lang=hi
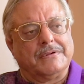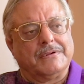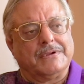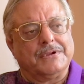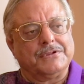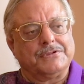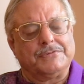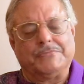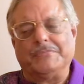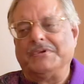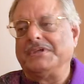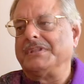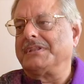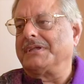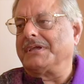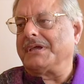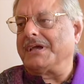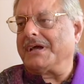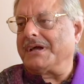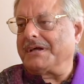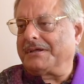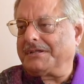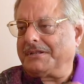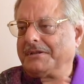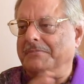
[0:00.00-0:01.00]
कश्मीर के
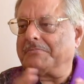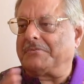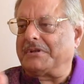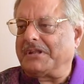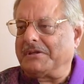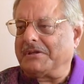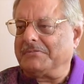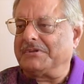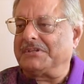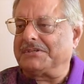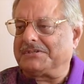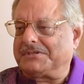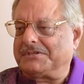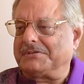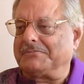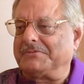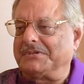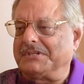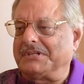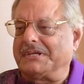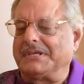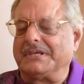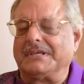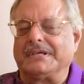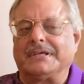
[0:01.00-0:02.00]
आखिरी प्राइम मिनिस्टर भी
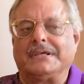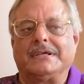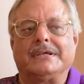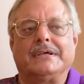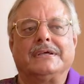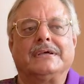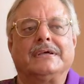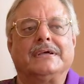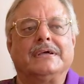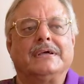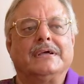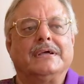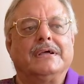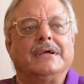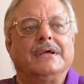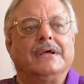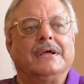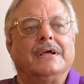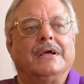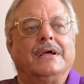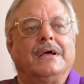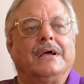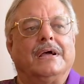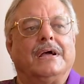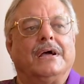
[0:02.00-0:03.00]
रहे
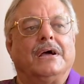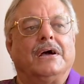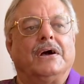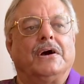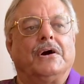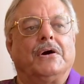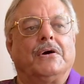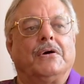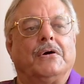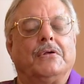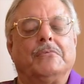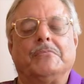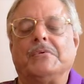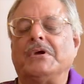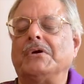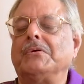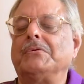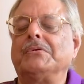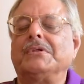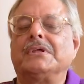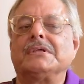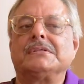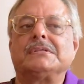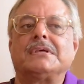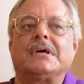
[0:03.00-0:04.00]
और मैं
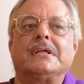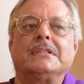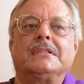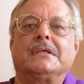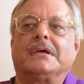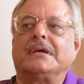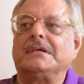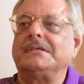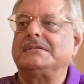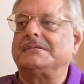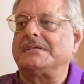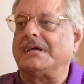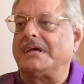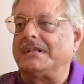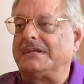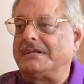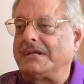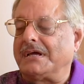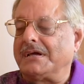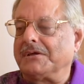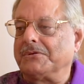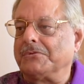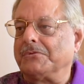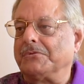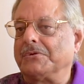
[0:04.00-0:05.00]
उनके साथ कई साल
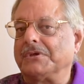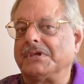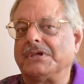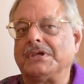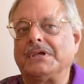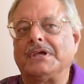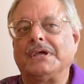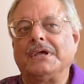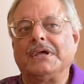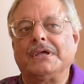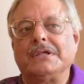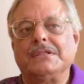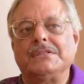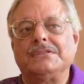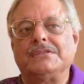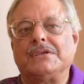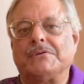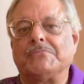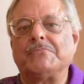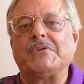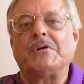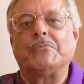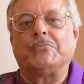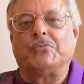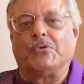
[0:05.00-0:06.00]
रहा क्योंकि जब
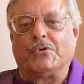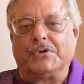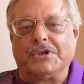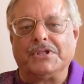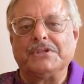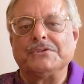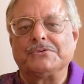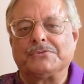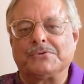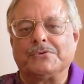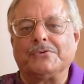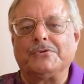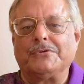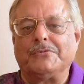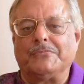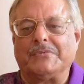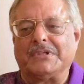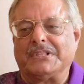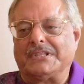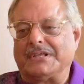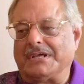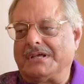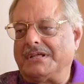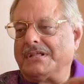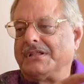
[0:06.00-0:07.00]
मैं बोर्डिंग स्कूल में
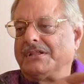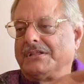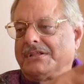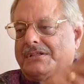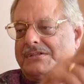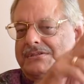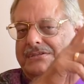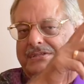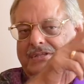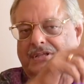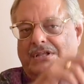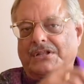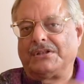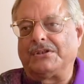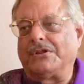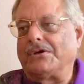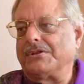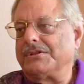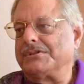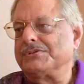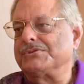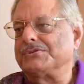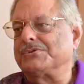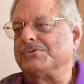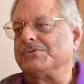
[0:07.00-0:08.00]
था
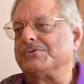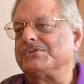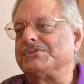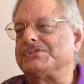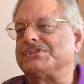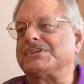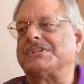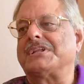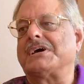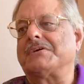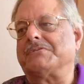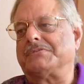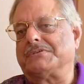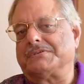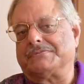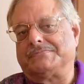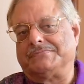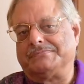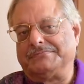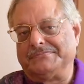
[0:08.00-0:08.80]
लॉरेंस स्कूल सनावर